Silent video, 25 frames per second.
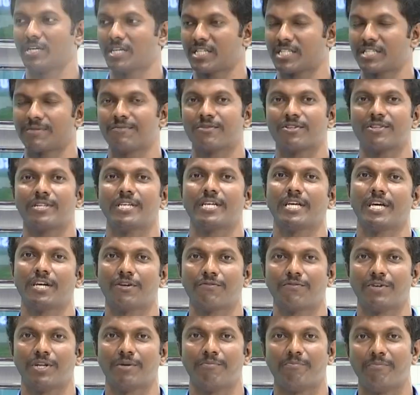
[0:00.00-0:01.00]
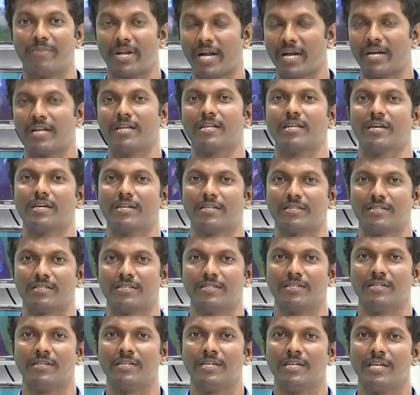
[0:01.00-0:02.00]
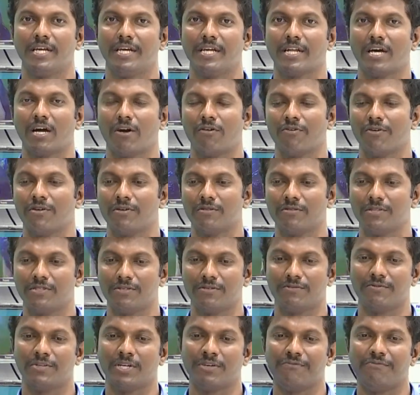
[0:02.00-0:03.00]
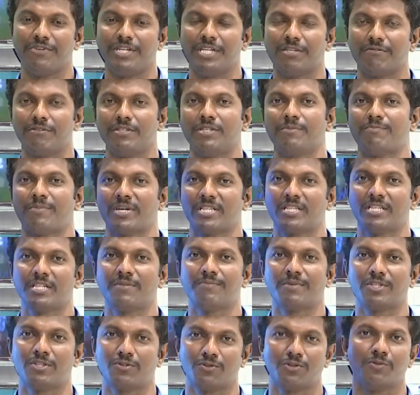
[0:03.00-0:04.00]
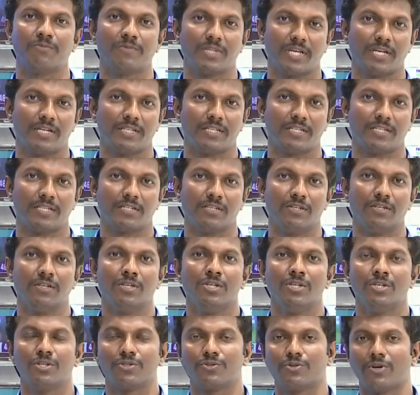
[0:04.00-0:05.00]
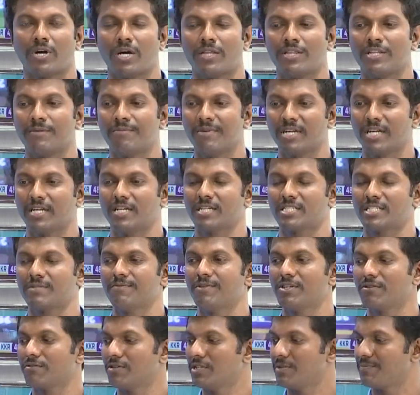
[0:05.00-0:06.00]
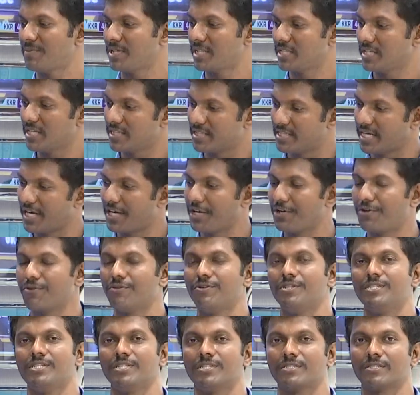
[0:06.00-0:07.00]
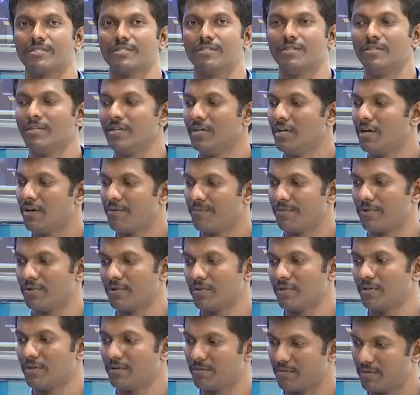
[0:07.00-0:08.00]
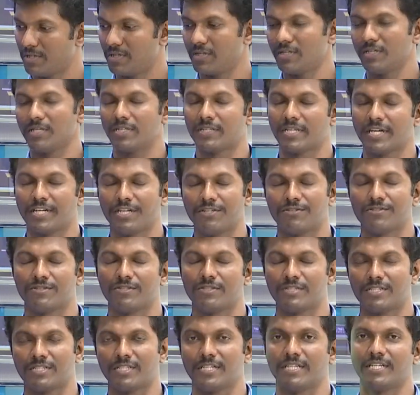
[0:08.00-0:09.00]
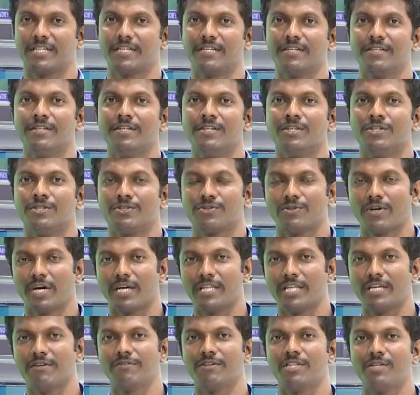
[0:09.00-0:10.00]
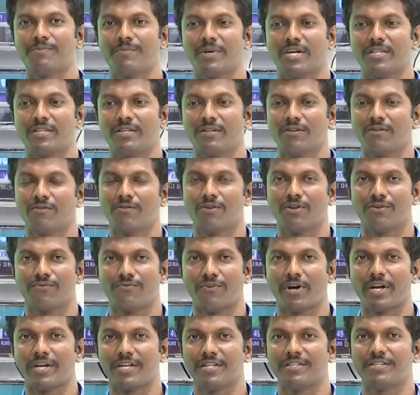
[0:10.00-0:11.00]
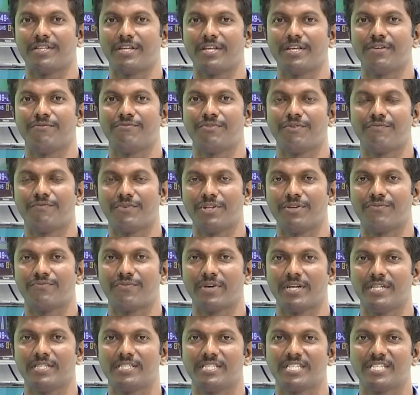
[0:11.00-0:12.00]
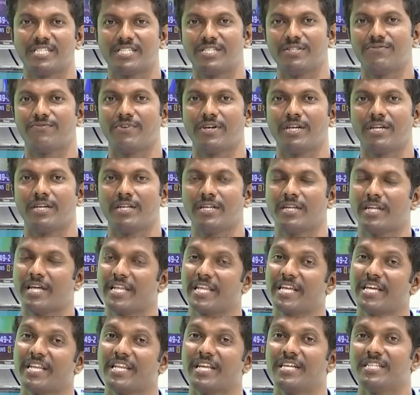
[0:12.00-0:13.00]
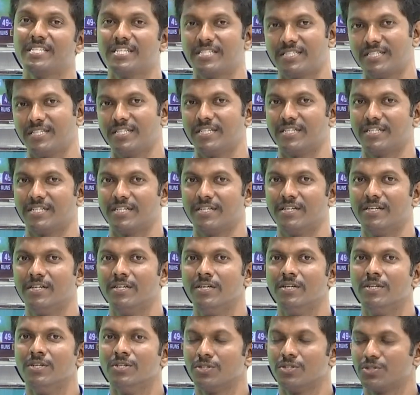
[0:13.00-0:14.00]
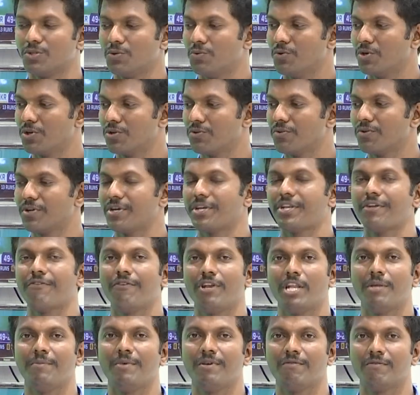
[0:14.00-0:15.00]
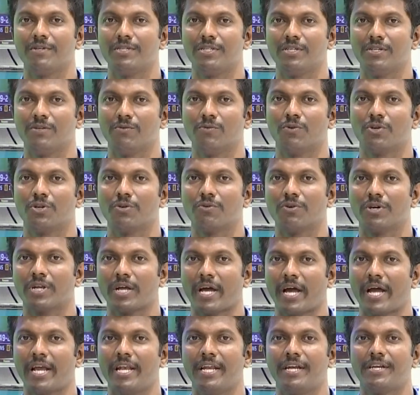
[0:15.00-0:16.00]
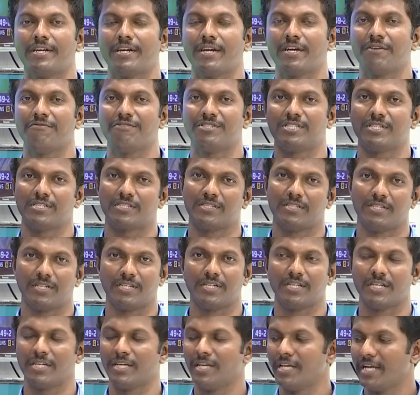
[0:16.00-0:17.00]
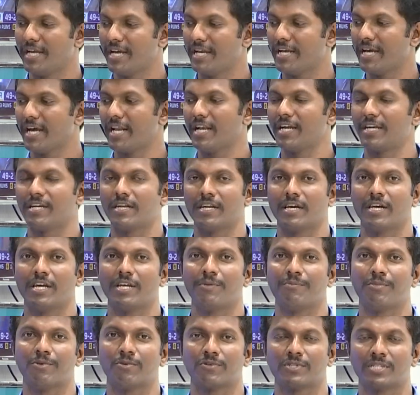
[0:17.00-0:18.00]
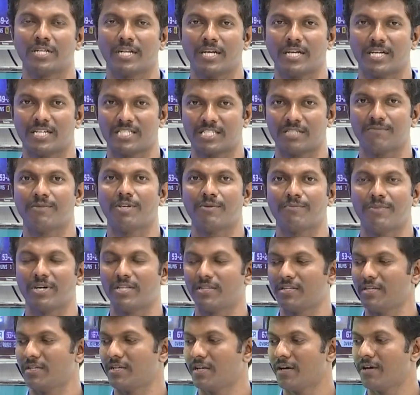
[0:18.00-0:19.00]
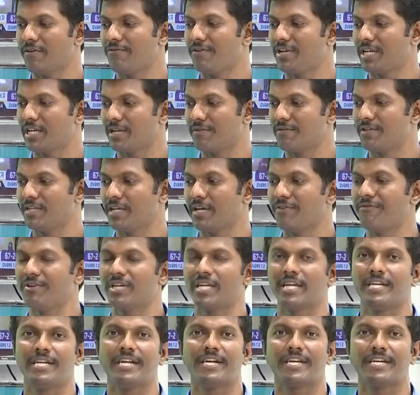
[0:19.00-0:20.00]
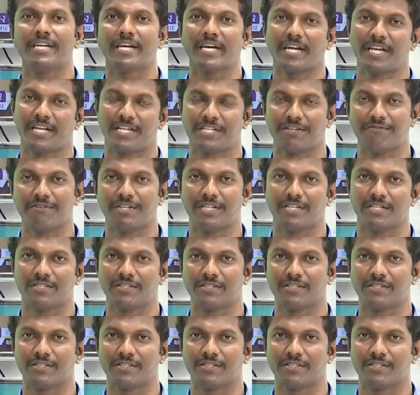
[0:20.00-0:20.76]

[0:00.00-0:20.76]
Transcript: கஸ்டமர் வந்து கேட்கக்கூடிய பிராண்டாக தான் இருக்குது ஏன்னா அவங்க வந்து என் வீடு வந்து பத்துக்கு பத்து ரூம் தான் இருக்குது ஸோ அந்த மாதிரி கஸ்டமருக்கு வந்து பார்த்திங்கன்னா தேர்ட்டி டூ இன்ச்சஸ் இப்போது தேர்ட்டி சேஞ்சஸ் இருக்குது ஸோ அதே வந்து பார்த்தீங்கன்னா உங்களுக்கு ஃபார்ட்டி த்ரீ ஃபிஃப்டி ஃபைவ் சிக்ஸ்டி என்று நிறைய ரேஞ்சஸ் இருக்குது ஸோ ஒரு ஒரு டிவிலையுமே வந்து ஒரு ஒரு ஹைலைட்டான பிக்சர்ஸ் இருக்குது என்ன ஹைலைட்னா இப்போ ஒரு சில கஸ்டமர் பார்த்தீங்கன்னா வீட்டில் வந்து என் வீட்டில் நெட்டு கனெக்டிவிட்டி